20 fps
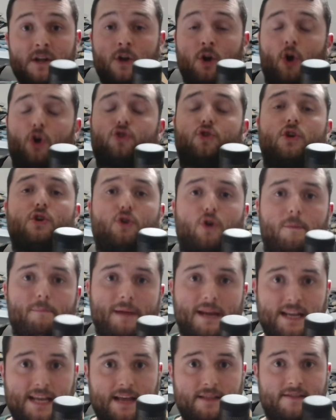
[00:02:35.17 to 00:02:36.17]
Otro
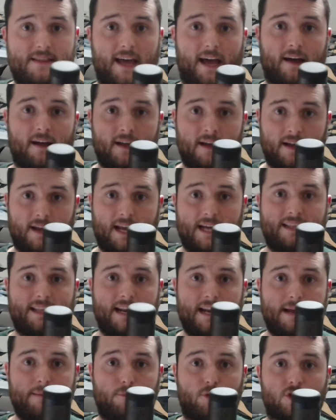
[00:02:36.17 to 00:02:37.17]
inconveniente que
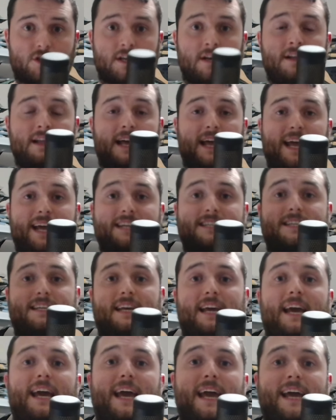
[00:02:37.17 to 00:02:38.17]
tenemos es
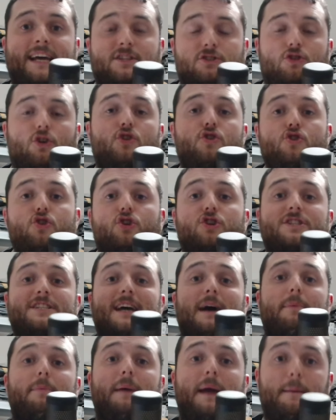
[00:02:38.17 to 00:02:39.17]
que esto no
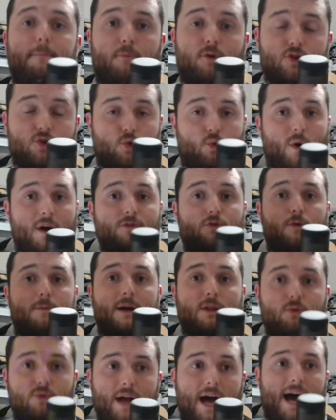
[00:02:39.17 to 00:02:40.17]
sabemos cuánto
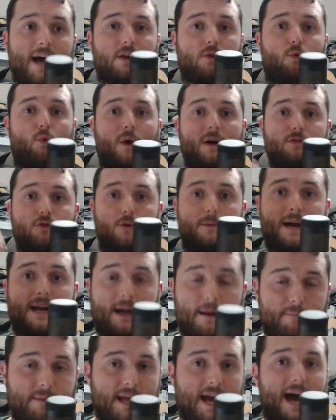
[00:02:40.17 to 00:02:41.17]
va a durar, cuánto va a
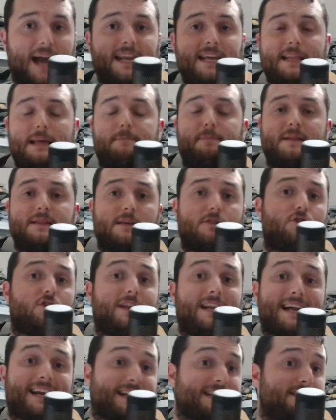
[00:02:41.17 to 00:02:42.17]
cambiar y dependiendo
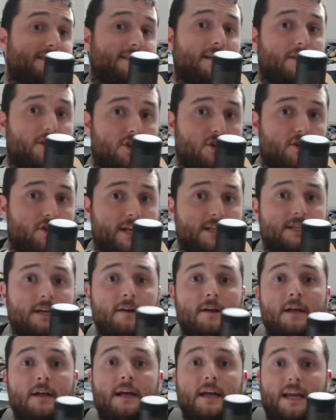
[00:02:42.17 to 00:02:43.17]
de las restricciones
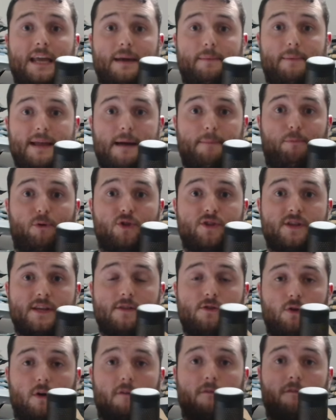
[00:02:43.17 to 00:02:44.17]
que vaya
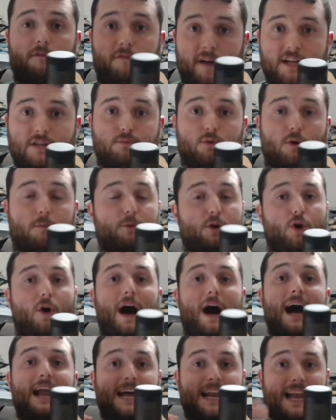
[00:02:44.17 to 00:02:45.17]
poniendo Facebook.
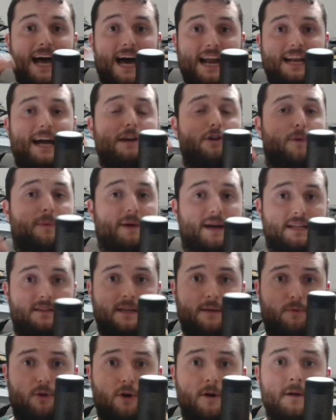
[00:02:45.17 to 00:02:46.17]
Pero a la larga el
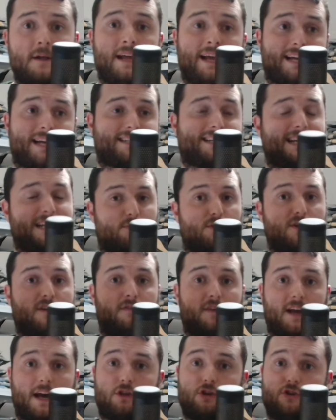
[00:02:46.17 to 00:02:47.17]
objetivo es que las
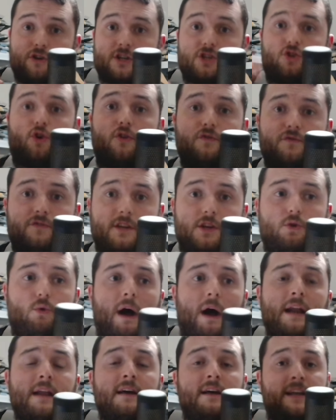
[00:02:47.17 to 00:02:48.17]
bonificaciones
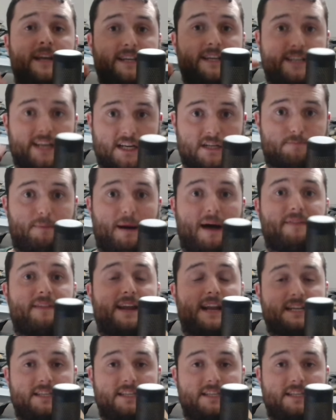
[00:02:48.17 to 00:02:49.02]
continúan y se expandan.